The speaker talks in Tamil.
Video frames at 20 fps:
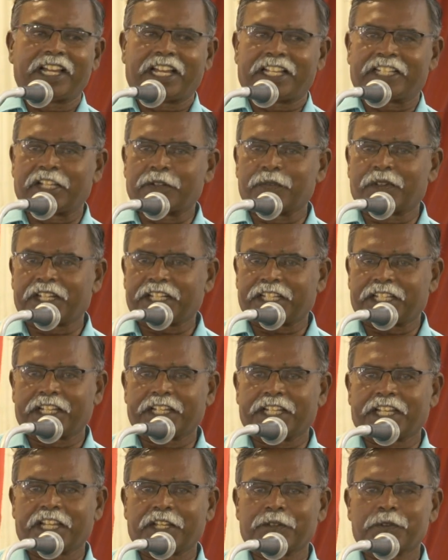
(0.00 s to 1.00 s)
அதே மாதிரி
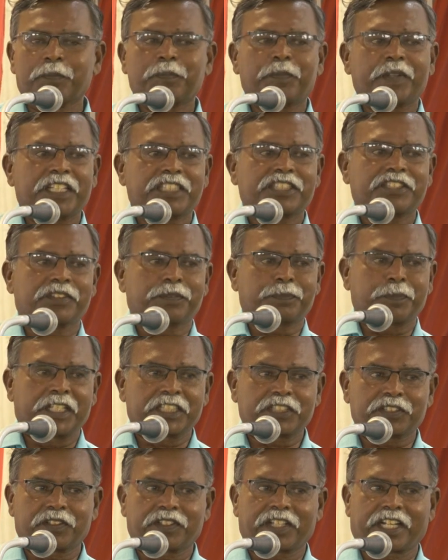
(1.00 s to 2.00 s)
எங்கேயும் பேச்சு
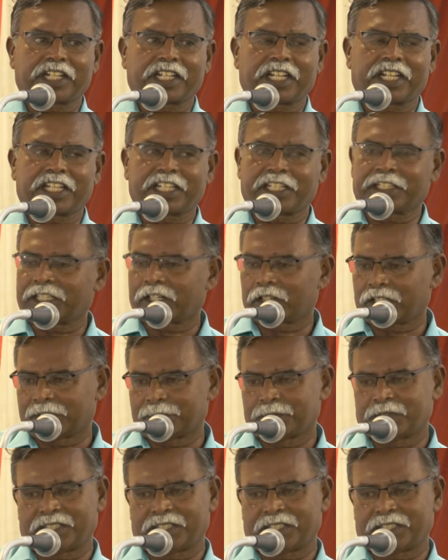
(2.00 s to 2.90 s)
பேசுவதற்காக என்கிற